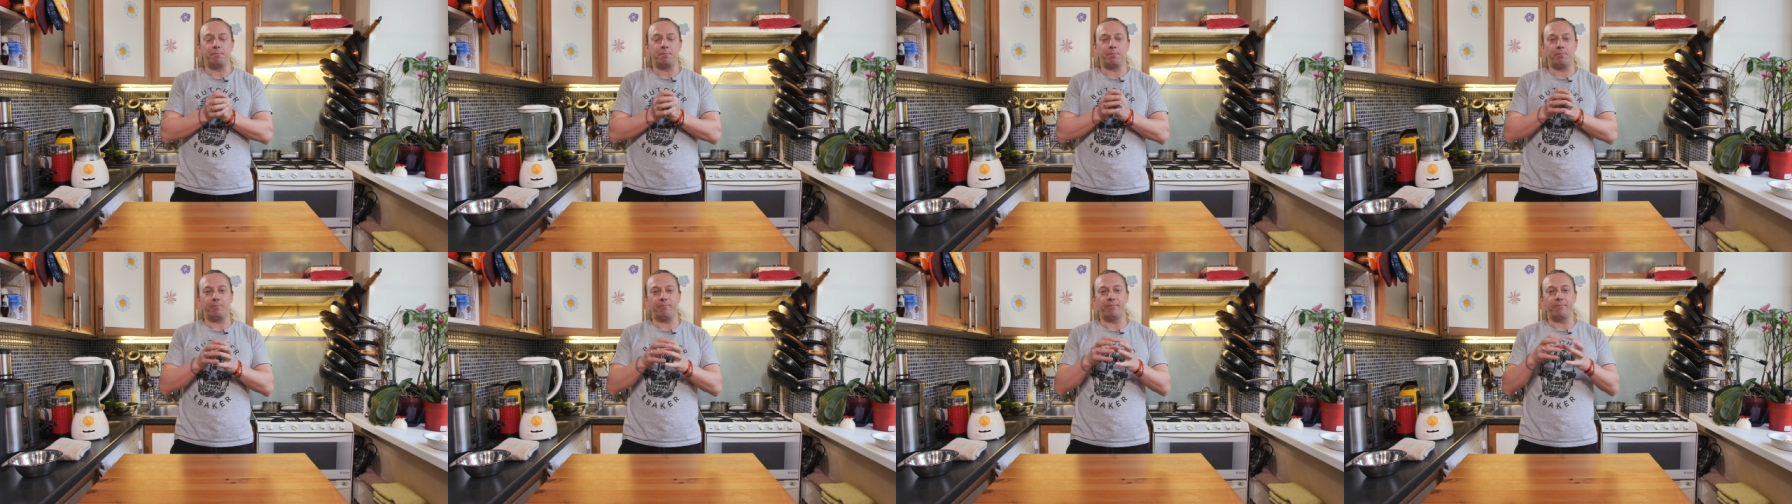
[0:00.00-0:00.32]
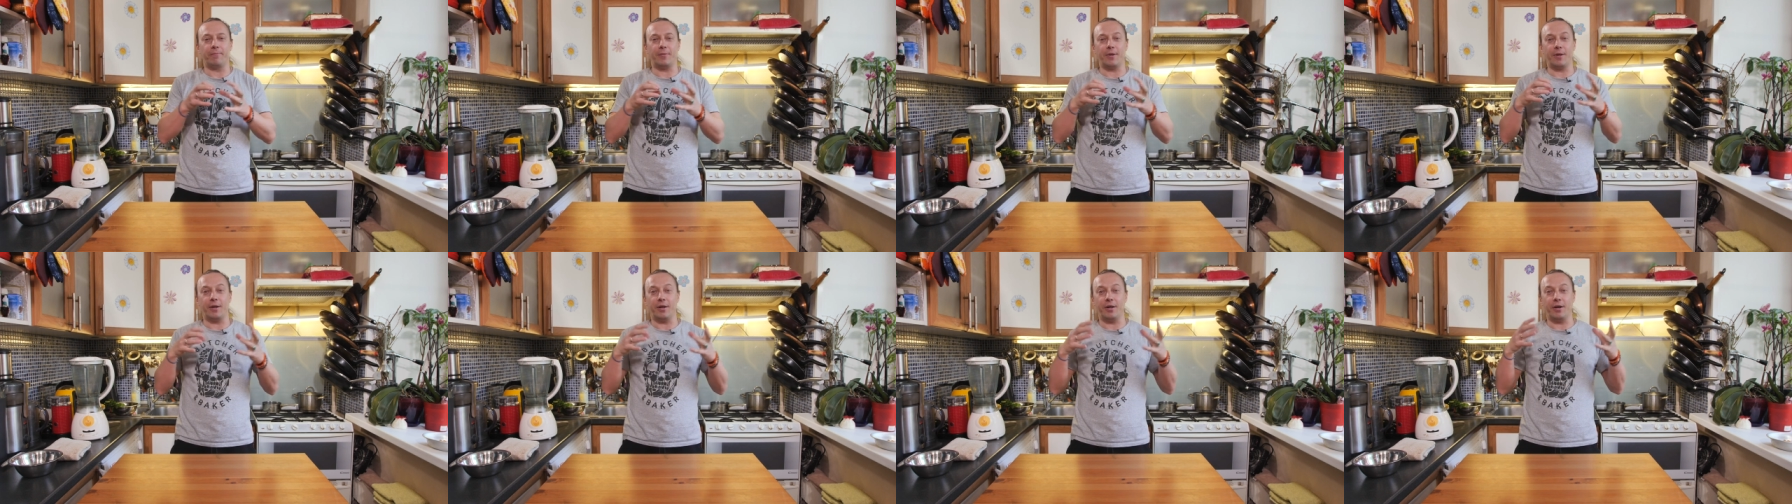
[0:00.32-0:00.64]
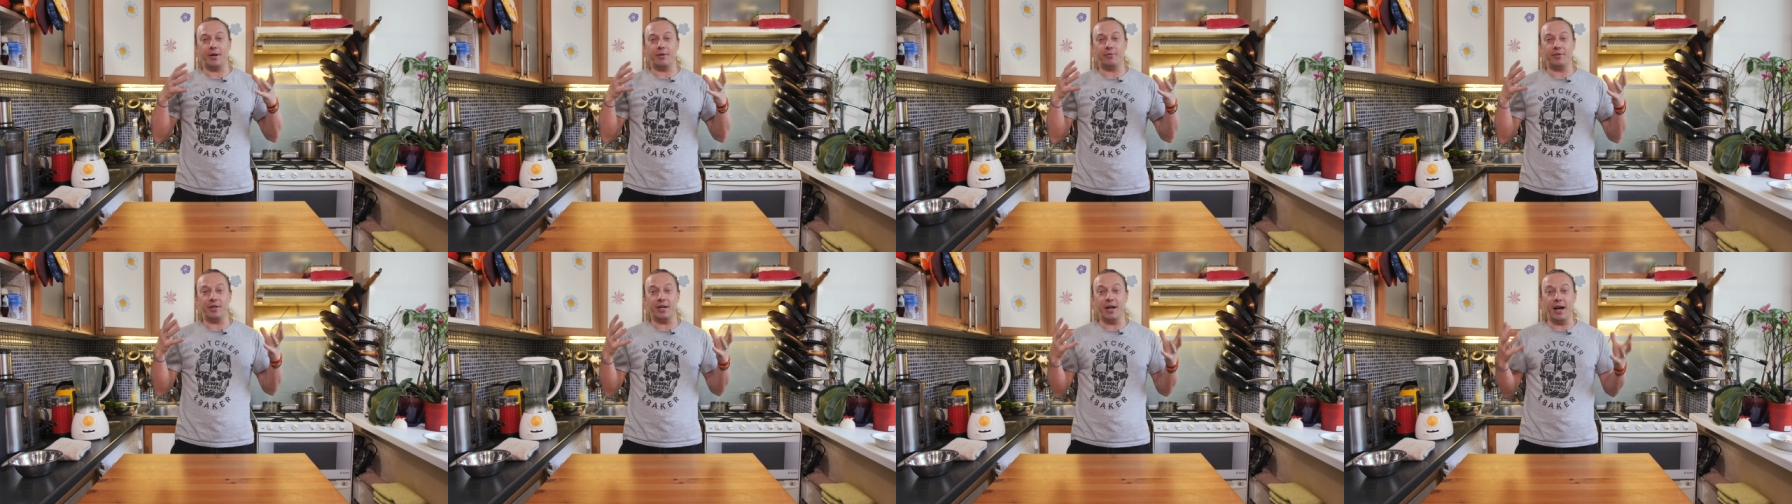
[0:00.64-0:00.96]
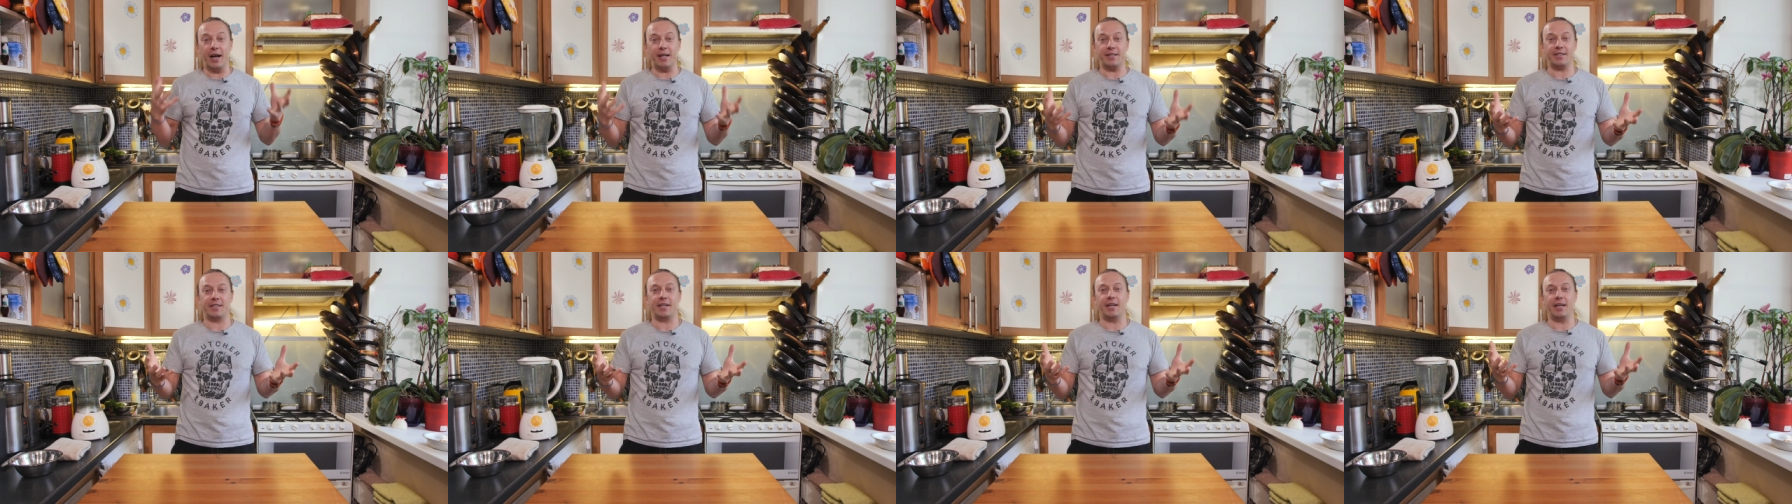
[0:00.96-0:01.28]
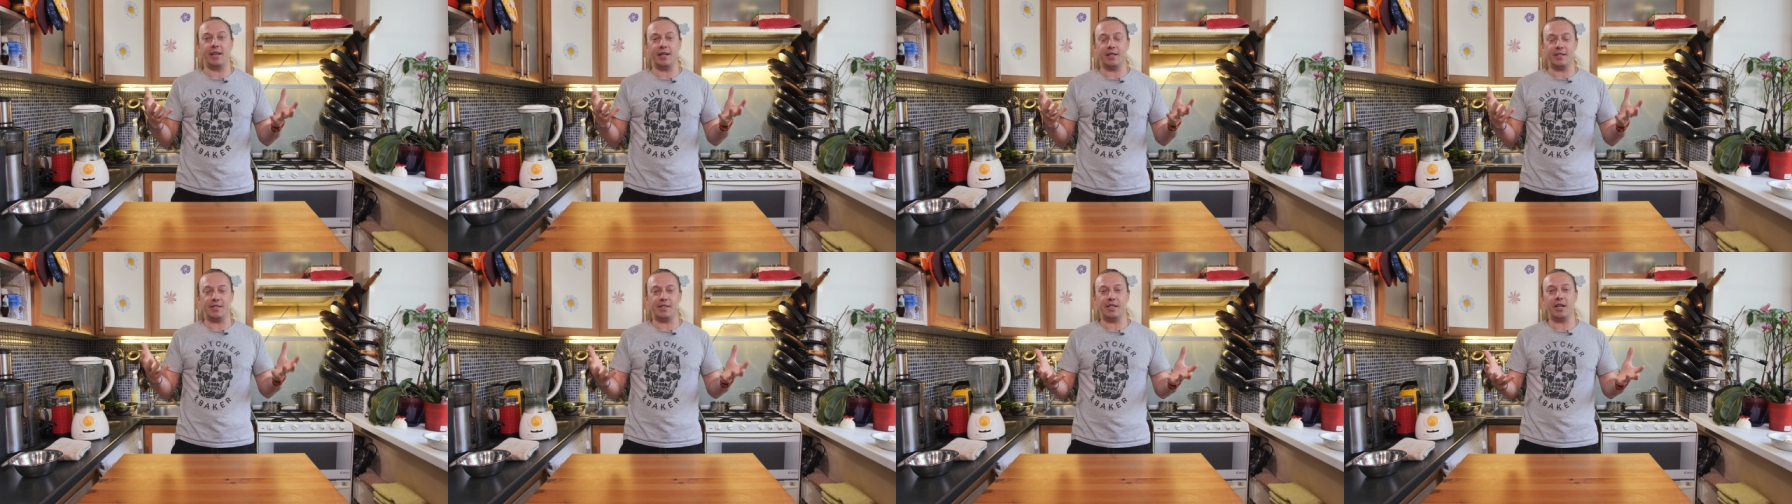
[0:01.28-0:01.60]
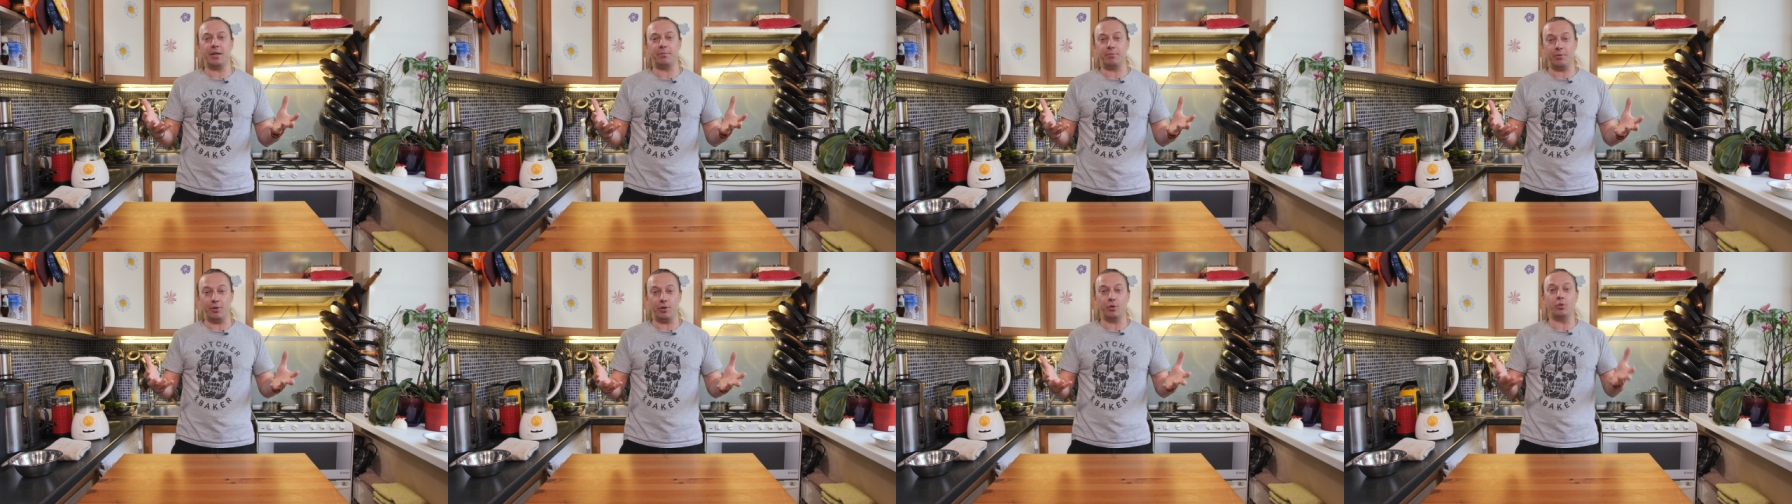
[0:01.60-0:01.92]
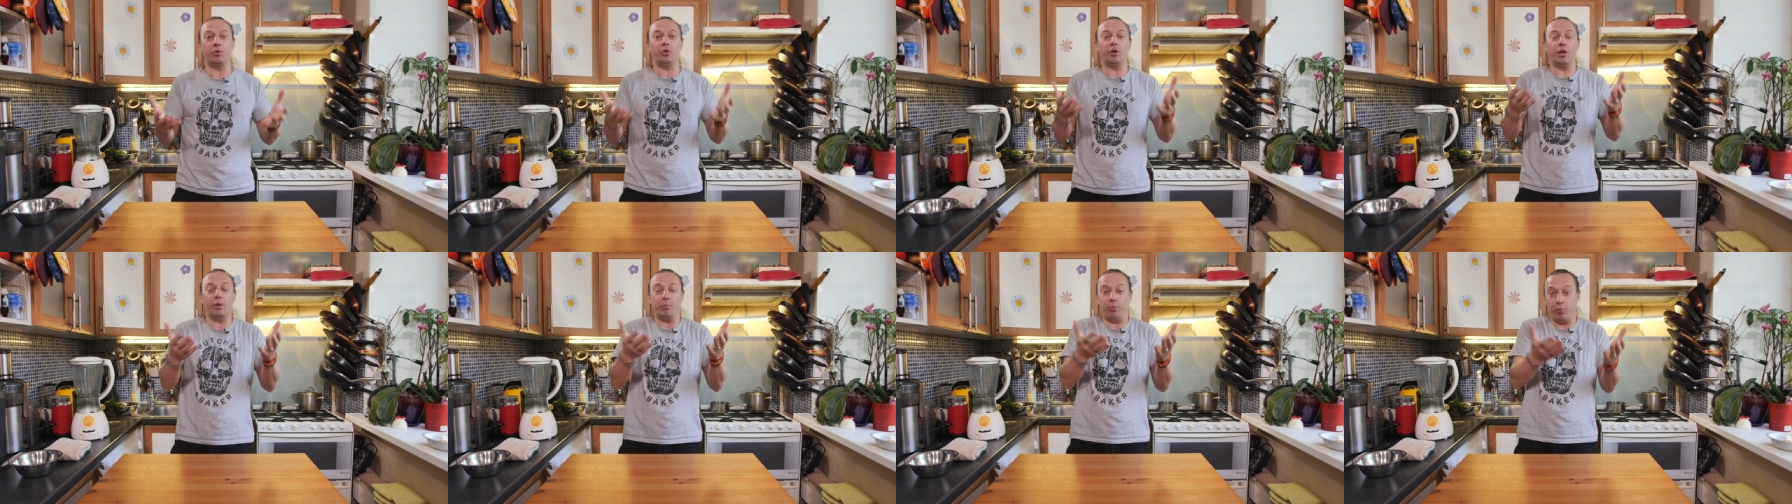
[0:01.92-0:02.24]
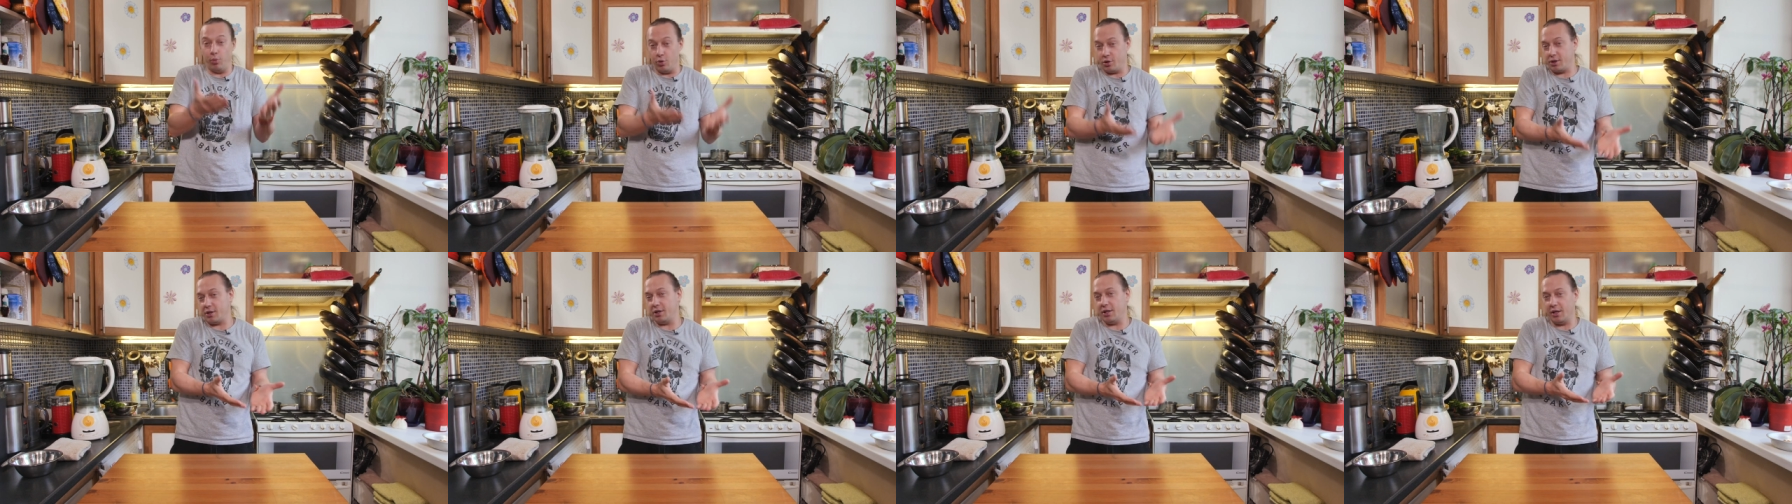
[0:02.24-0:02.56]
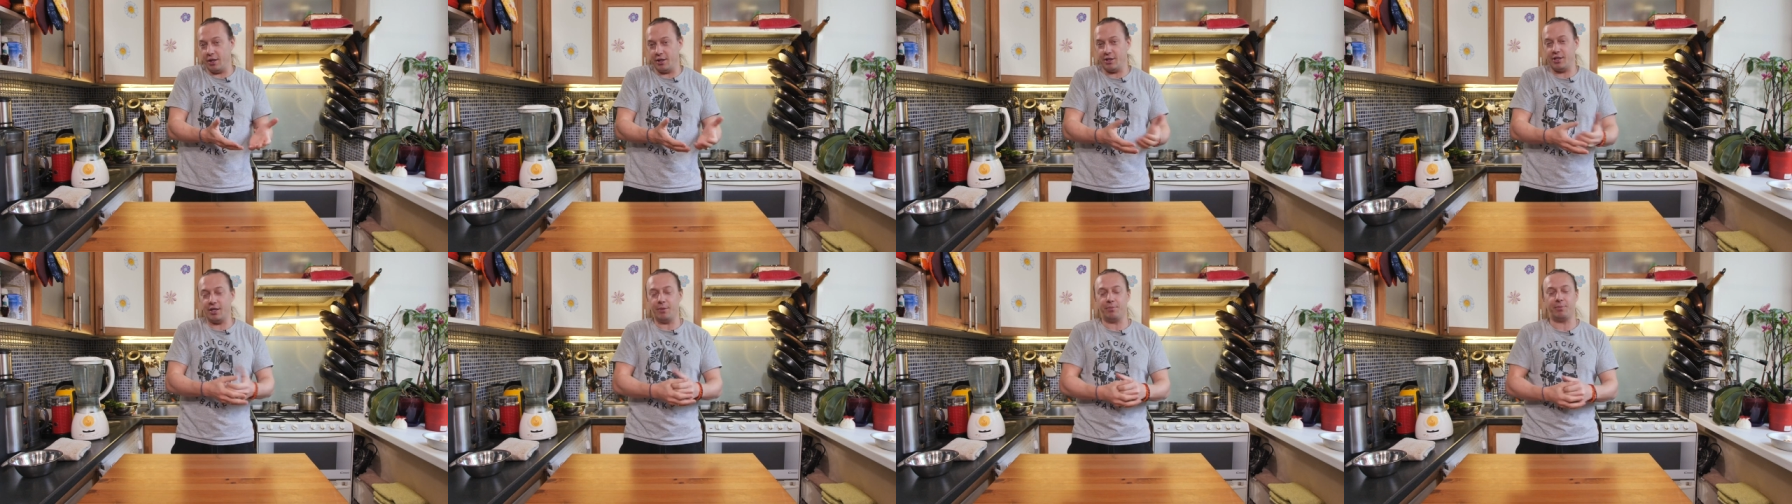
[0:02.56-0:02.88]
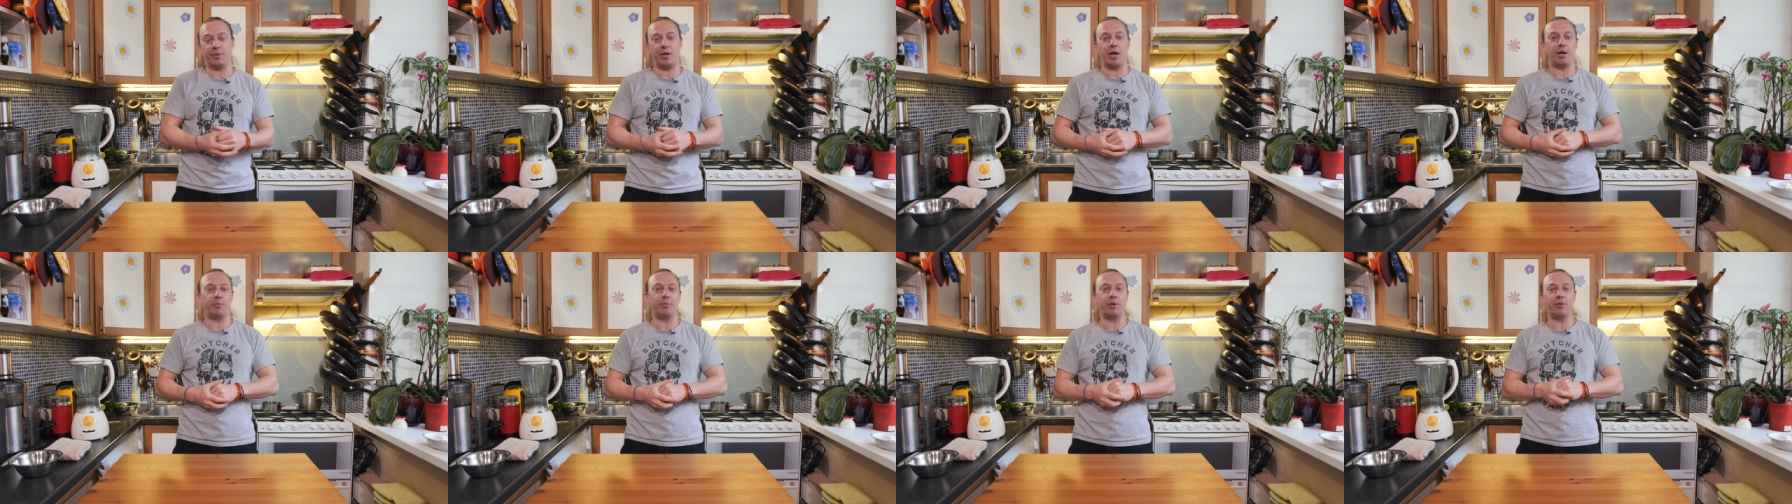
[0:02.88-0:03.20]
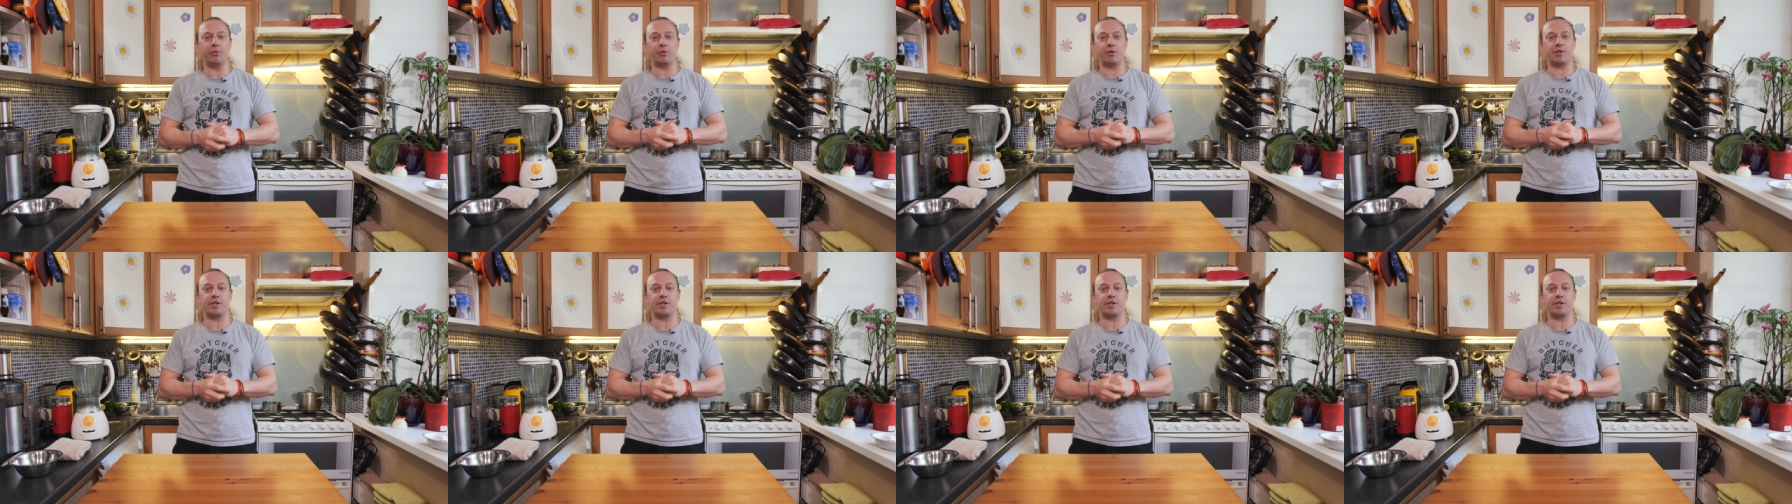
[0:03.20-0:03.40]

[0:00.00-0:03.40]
веганский рецепт, ну или постный рецепт, как мы его